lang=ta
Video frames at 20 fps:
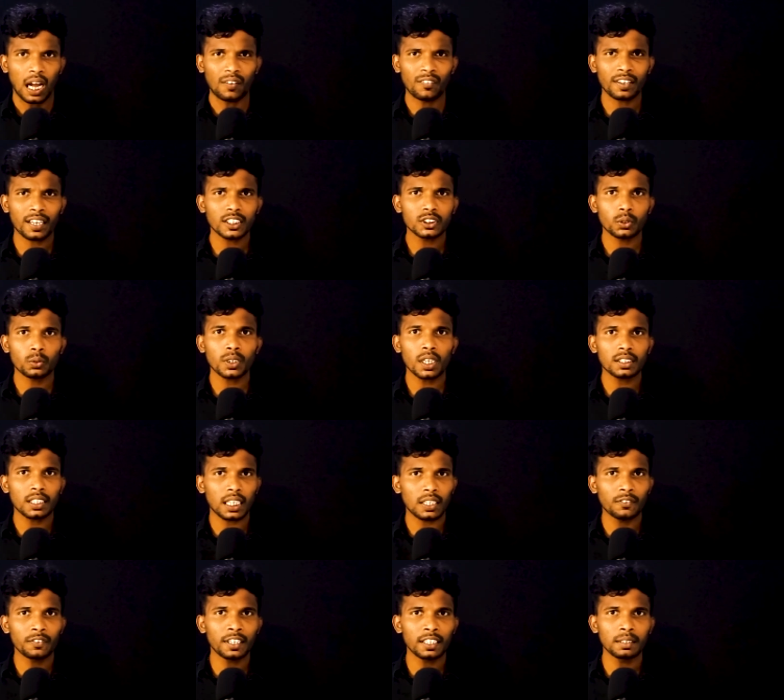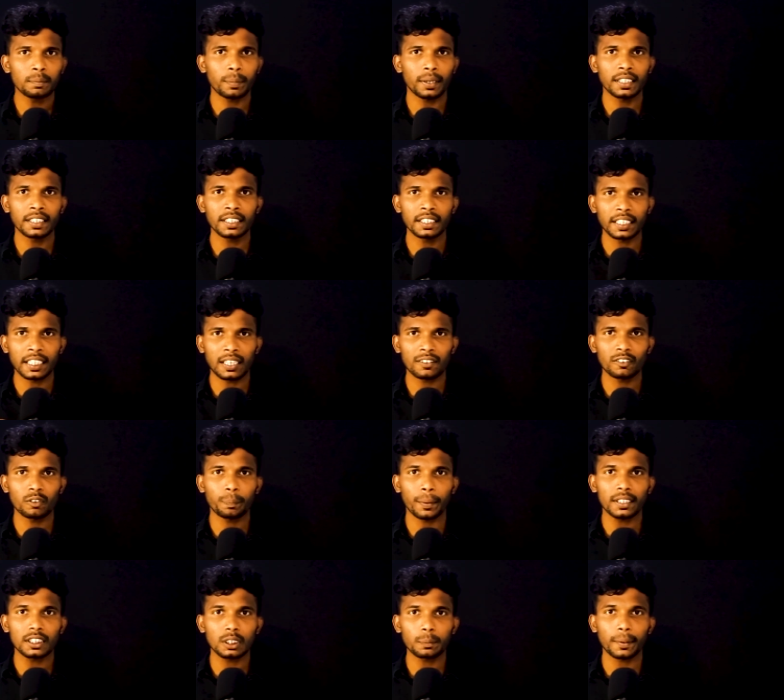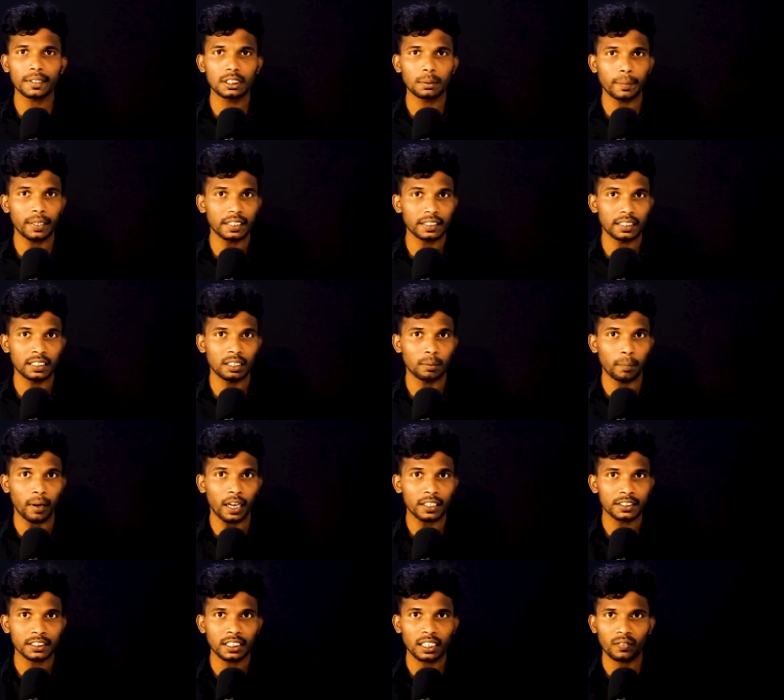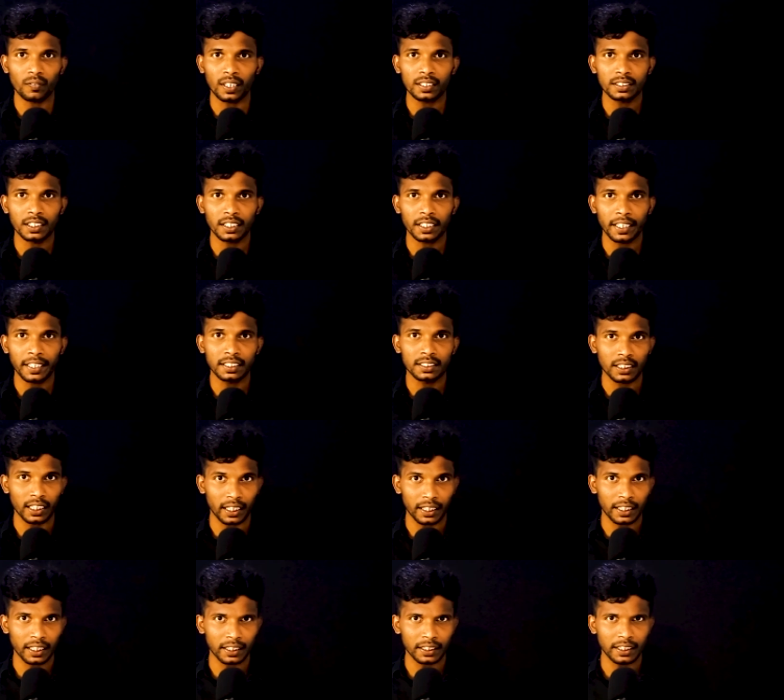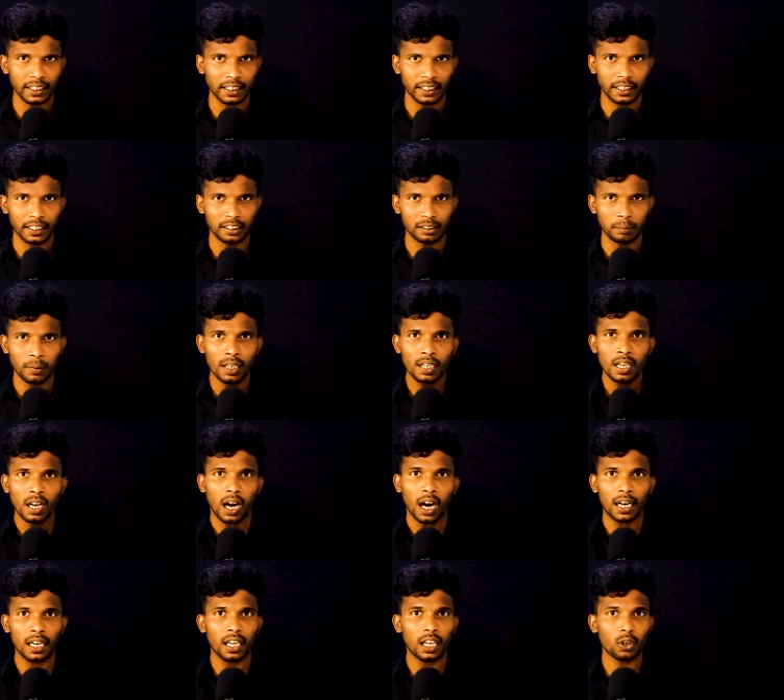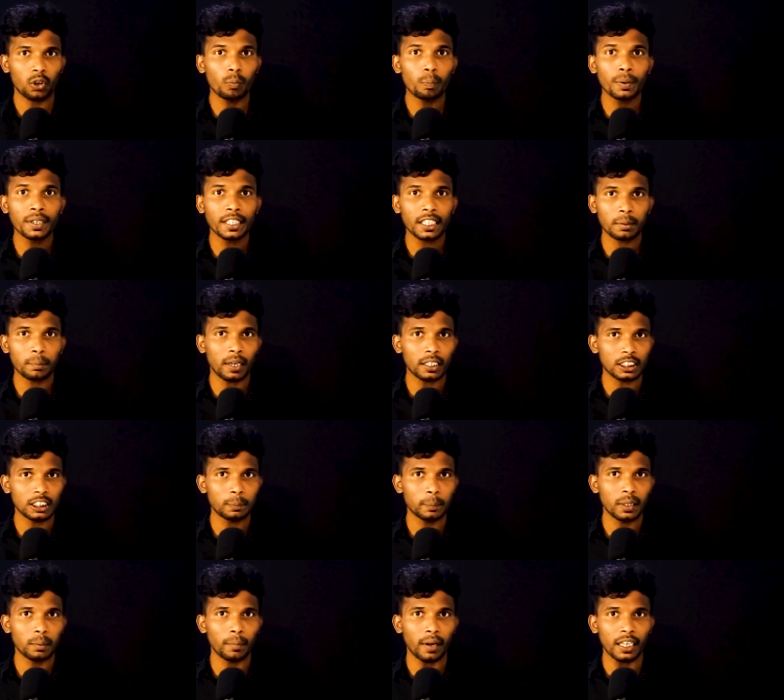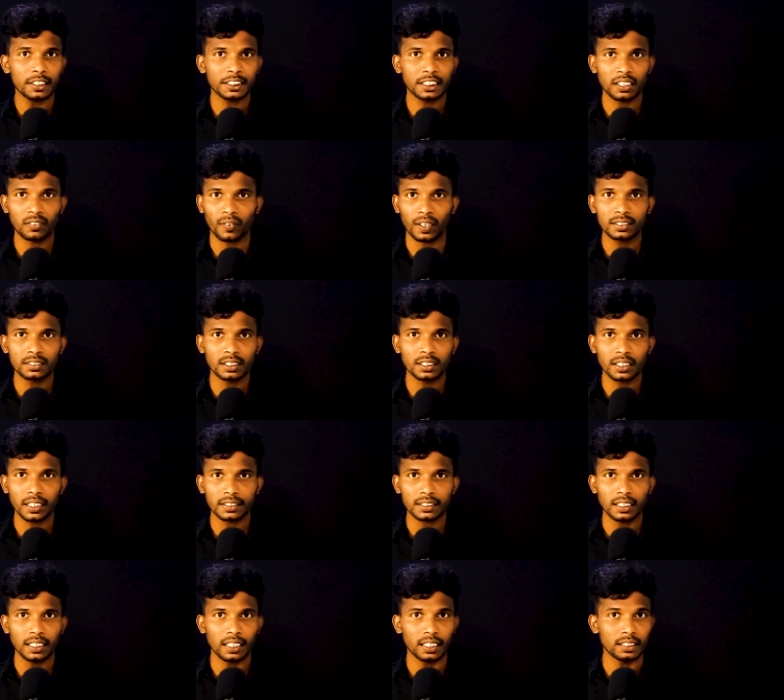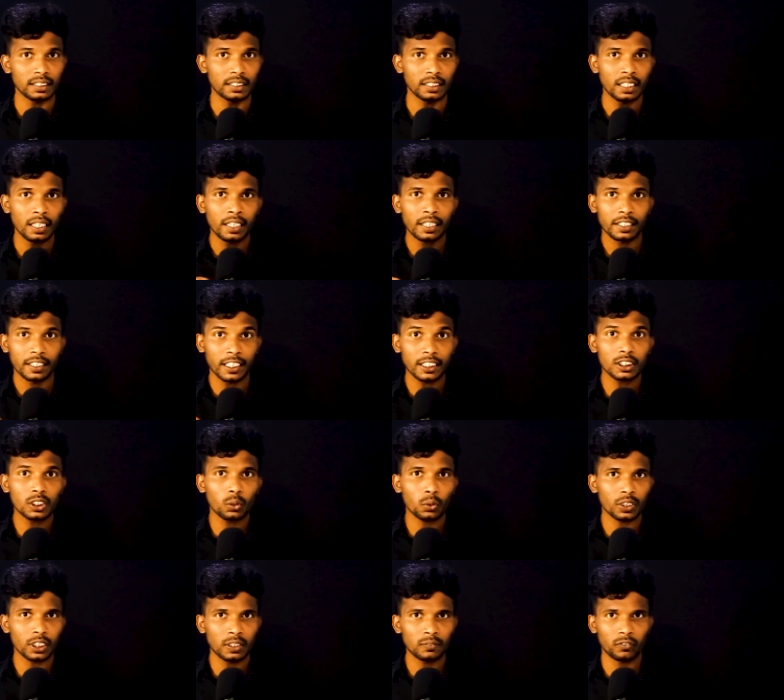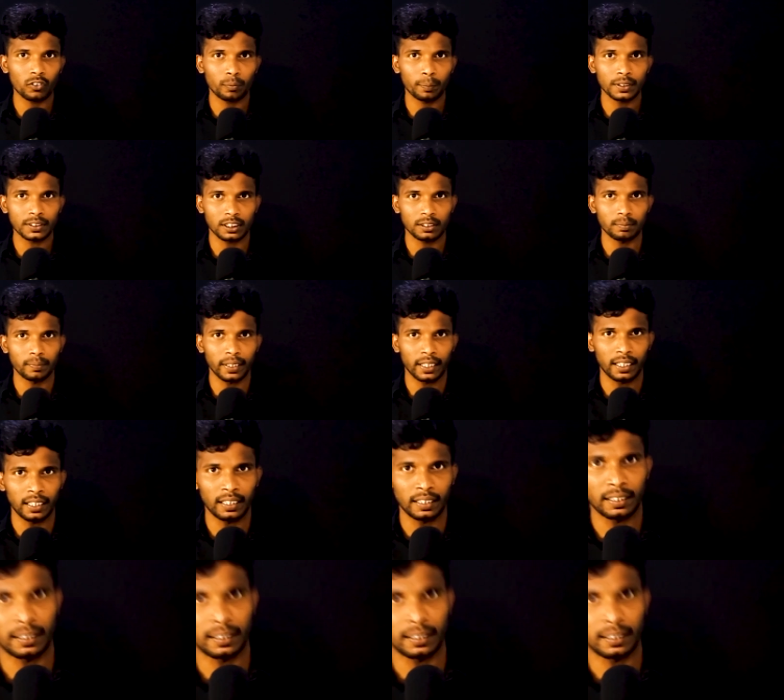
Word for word: அவங்க சொன்ன தரவுகளின்படி இரவு பத்து பத்து மணிக்கு மார்டினர் ஒன் த்ரீ எயிட் தரையிறங்கி இருக்கணும் ஆனால் ரொம்ப நேரமாகியுமே மார்டினர் ஒன் த்ரீ எயிட்லேருந்து எந்த ஒரு இன்ஃபர்மேஷனும் வரல